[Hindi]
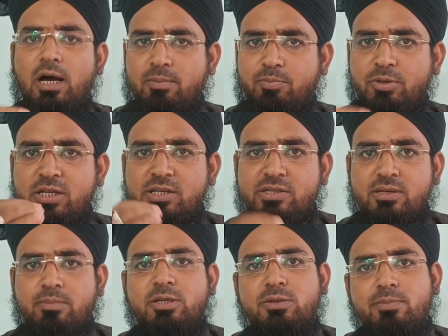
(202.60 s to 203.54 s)
आपकी
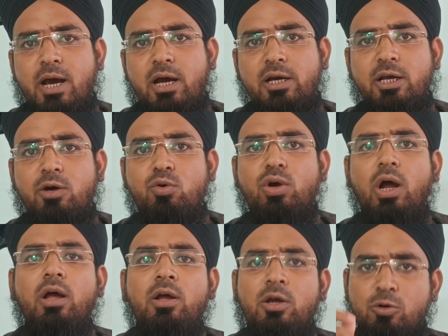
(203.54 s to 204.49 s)
समझ में आ गया
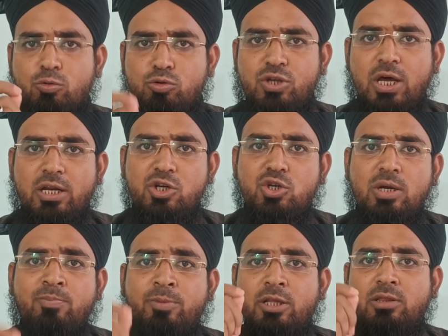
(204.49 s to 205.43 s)
होगा गुजारिश
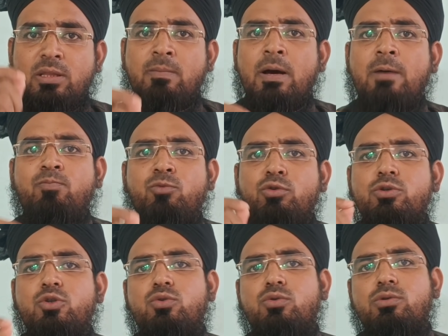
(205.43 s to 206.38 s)
है अपने तमाम
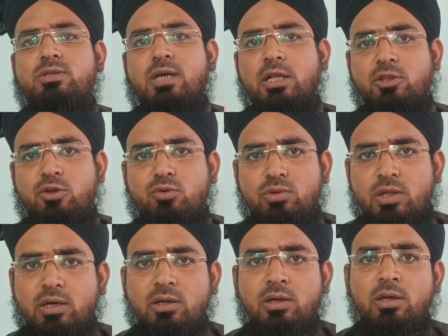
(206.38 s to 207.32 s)
दोस्तों साथियों
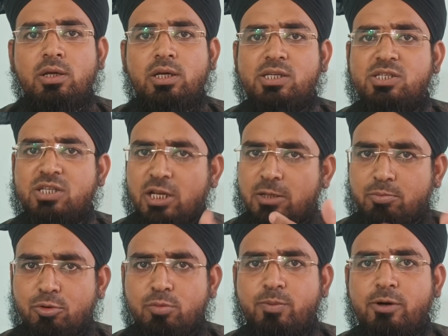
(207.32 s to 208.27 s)
तक इस
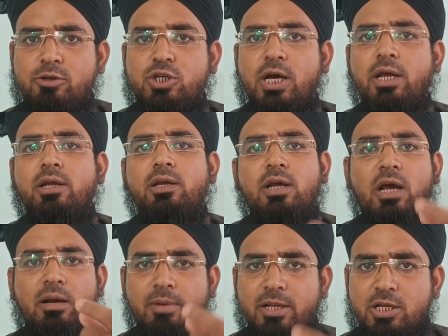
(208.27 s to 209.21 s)
क्लिप को पहुँचाएँ
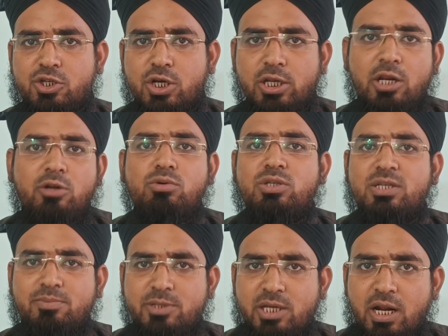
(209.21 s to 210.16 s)
हमारे चैनल को
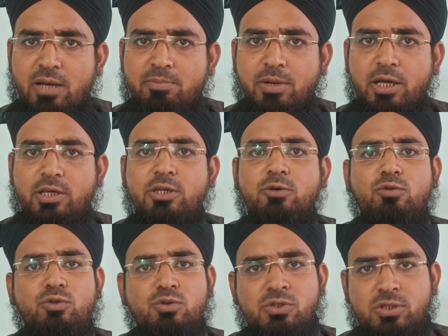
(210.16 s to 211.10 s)
सब्सक्राइब ना किए
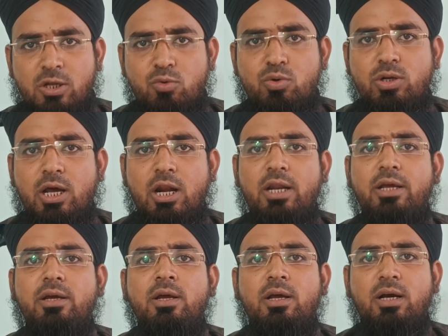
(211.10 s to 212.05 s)
हों तो ज़रूर कर लें
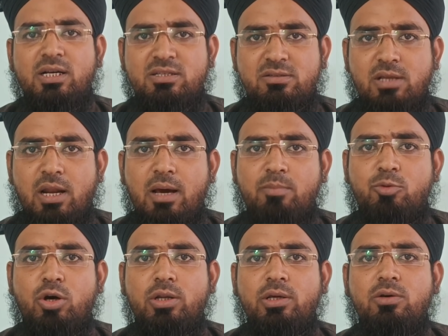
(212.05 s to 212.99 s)

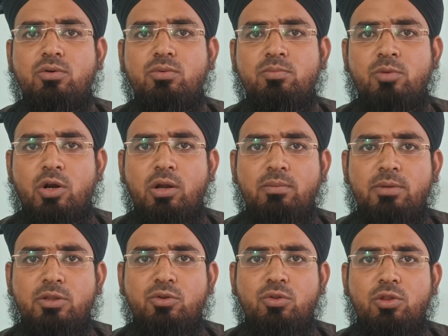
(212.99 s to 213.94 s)
असलकम
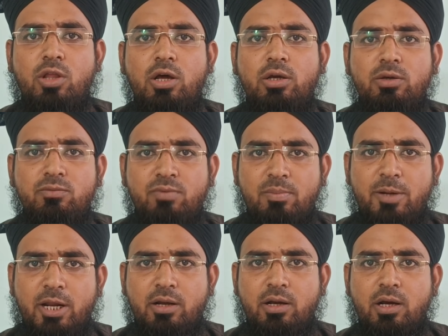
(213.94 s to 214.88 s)
वरहमल
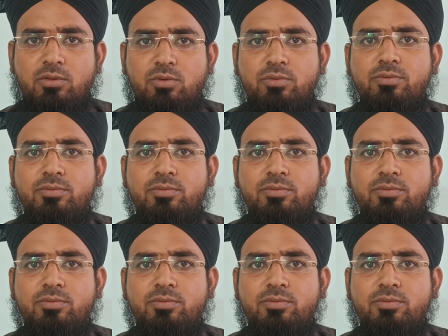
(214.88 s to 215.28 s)
वबरकू